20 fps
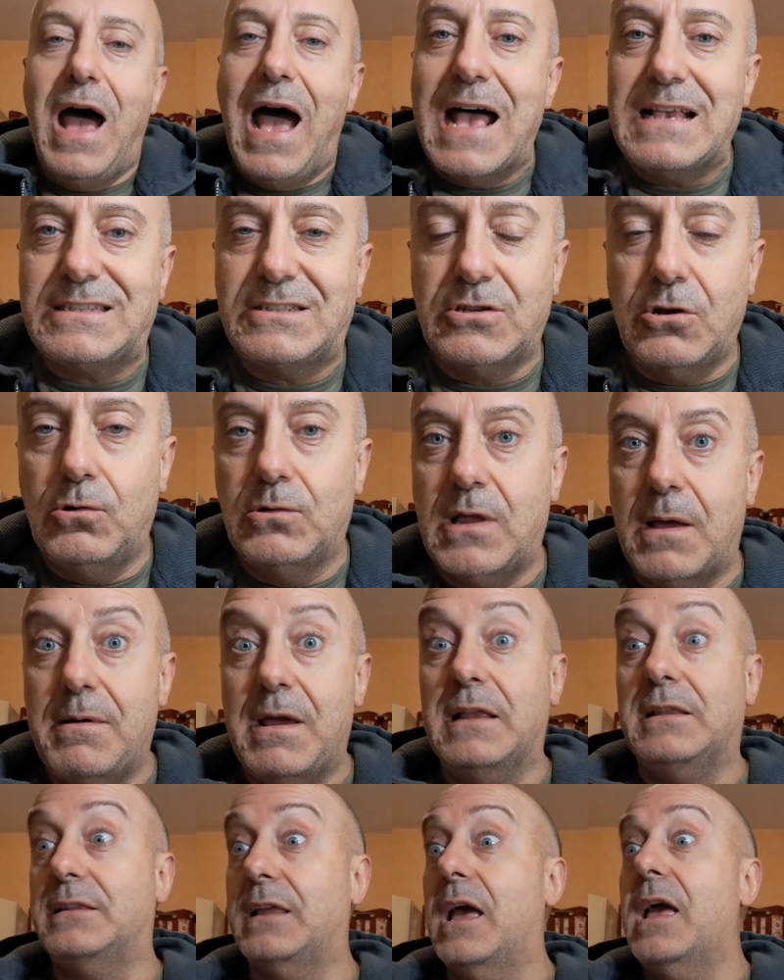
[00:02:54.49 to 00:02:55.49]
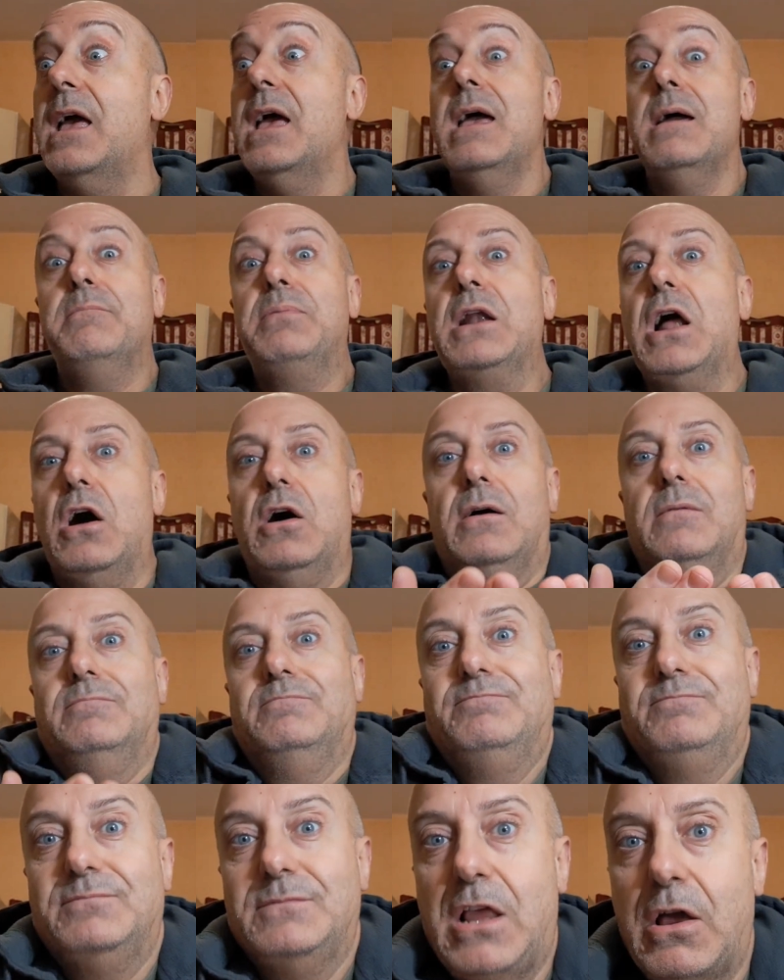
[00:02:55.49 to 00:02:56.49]
Assolutamente,
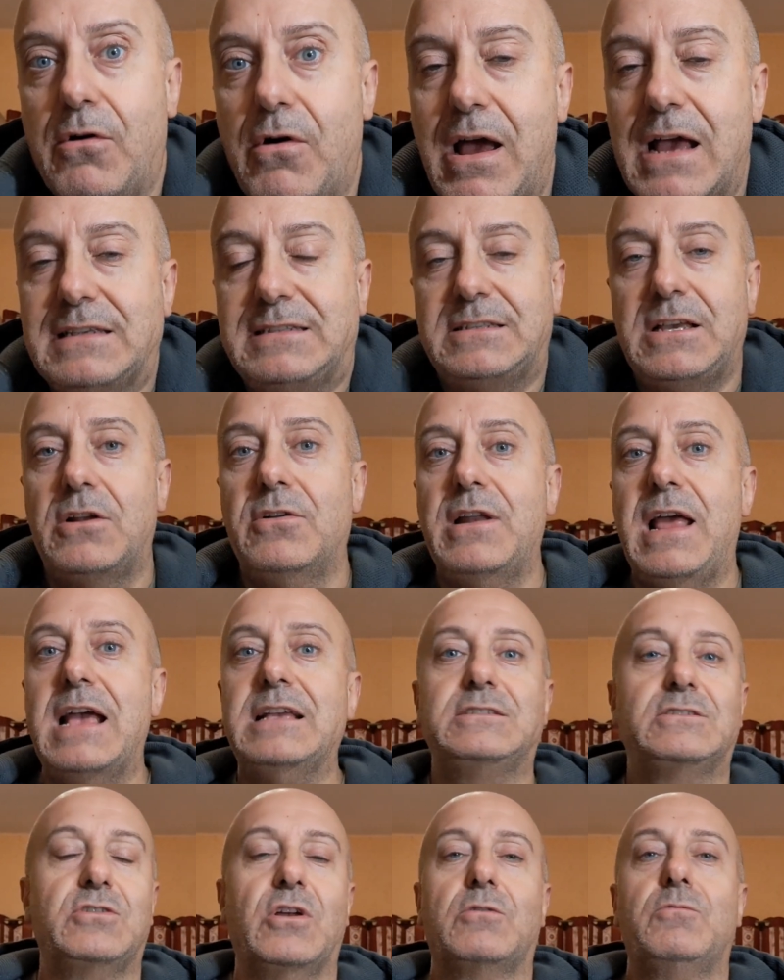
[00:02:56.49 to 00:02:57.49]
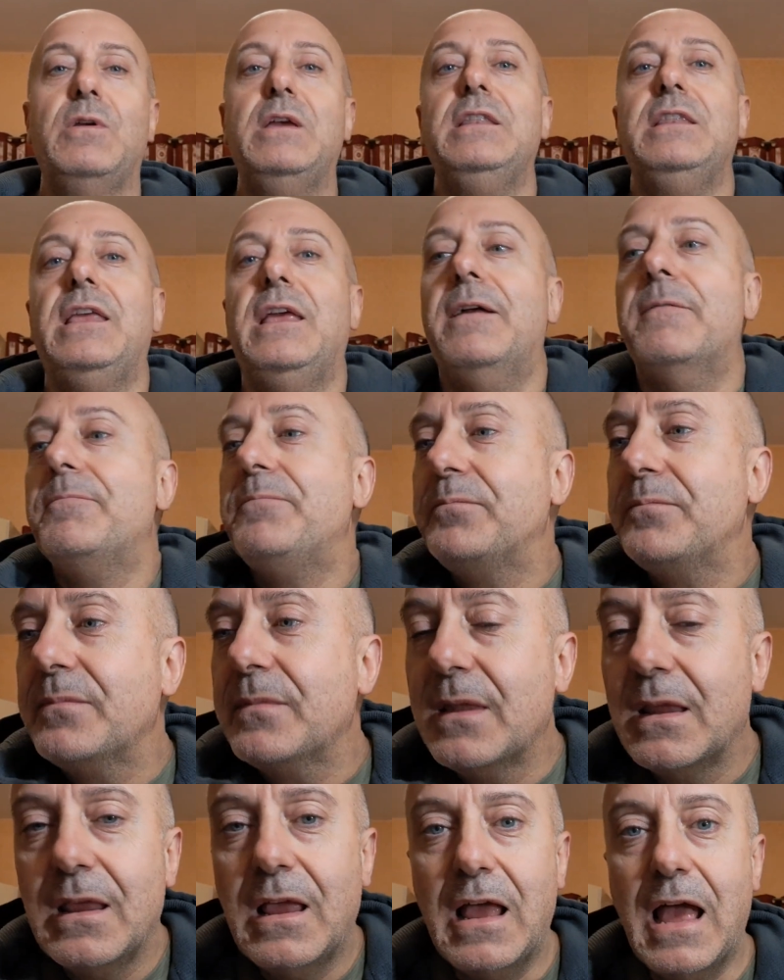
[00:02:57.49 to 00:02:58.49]
però devo essere onesto e quindi
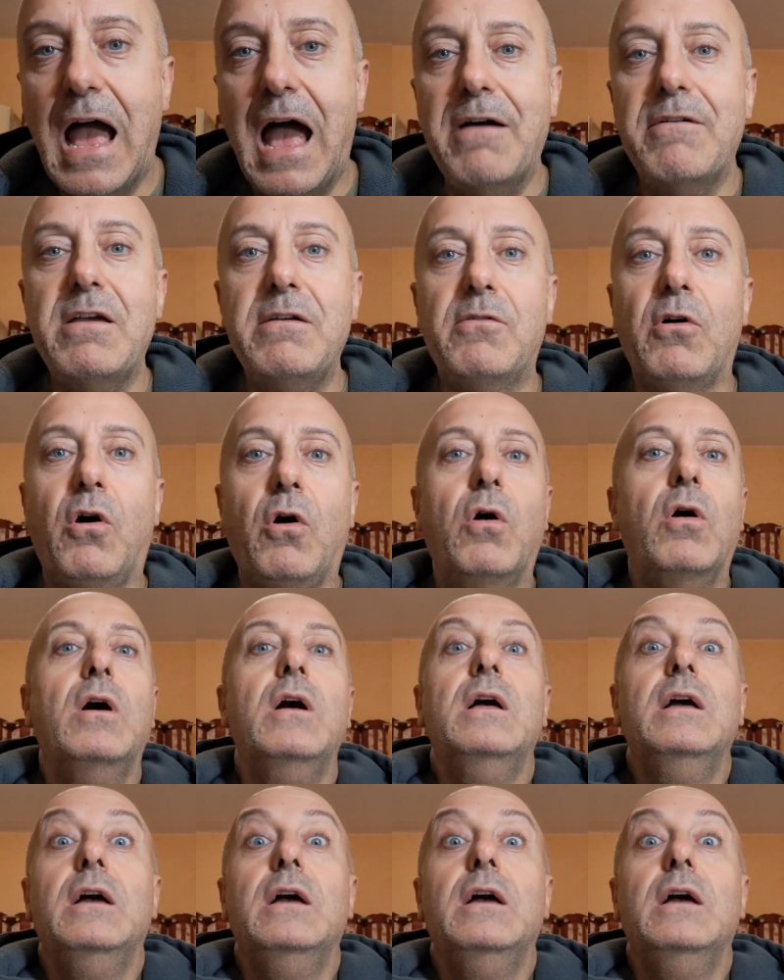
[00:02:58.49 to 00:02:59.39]
avevo